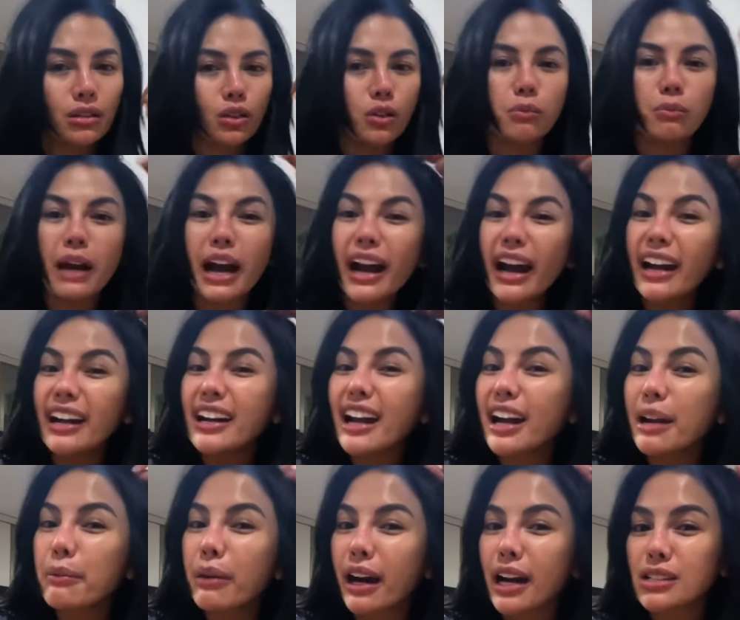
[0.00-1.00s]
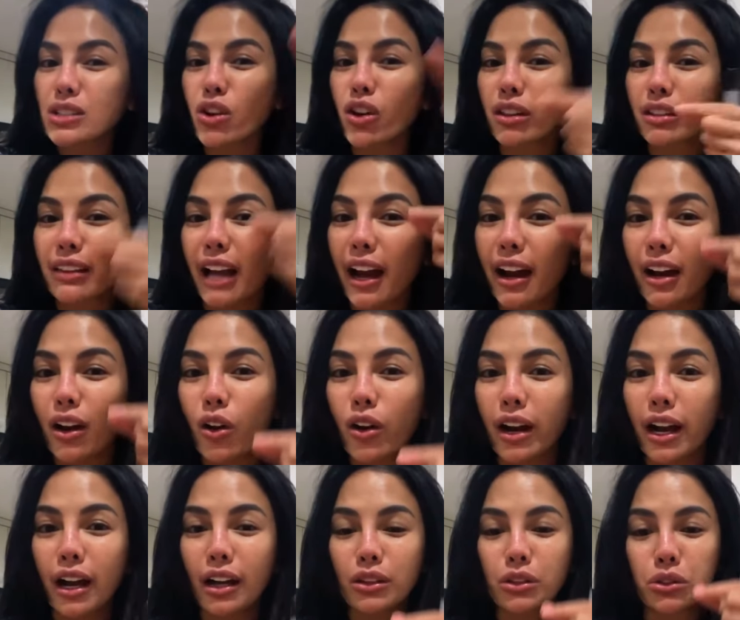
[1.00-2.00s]
Lu makan darah bekas otak
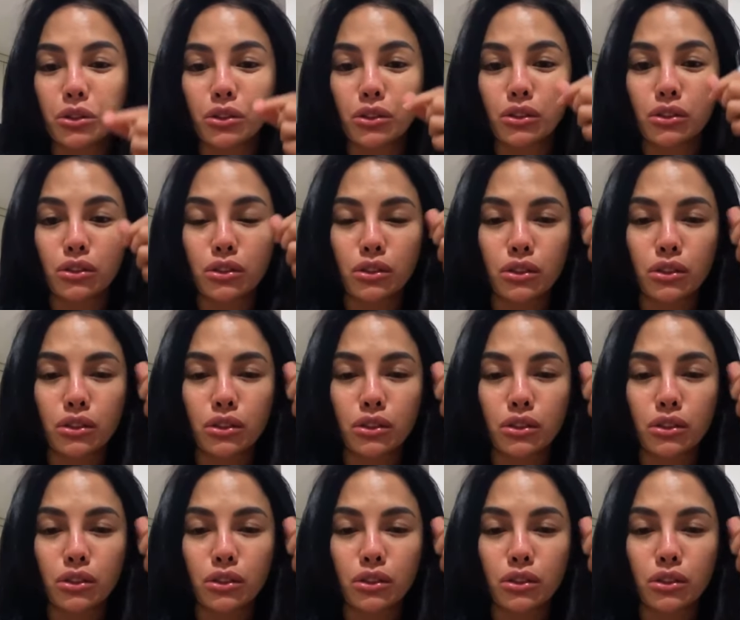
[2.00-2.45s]
orang tuh.